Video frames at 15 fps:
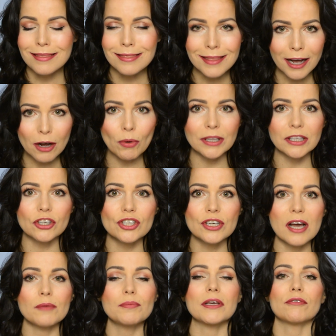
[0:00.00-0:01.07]
nakładasz
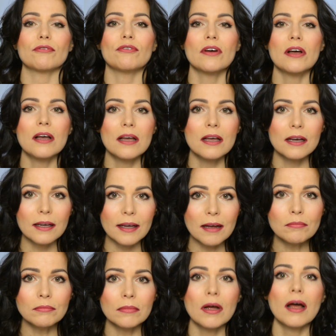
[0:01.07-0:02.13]
najpierw krem,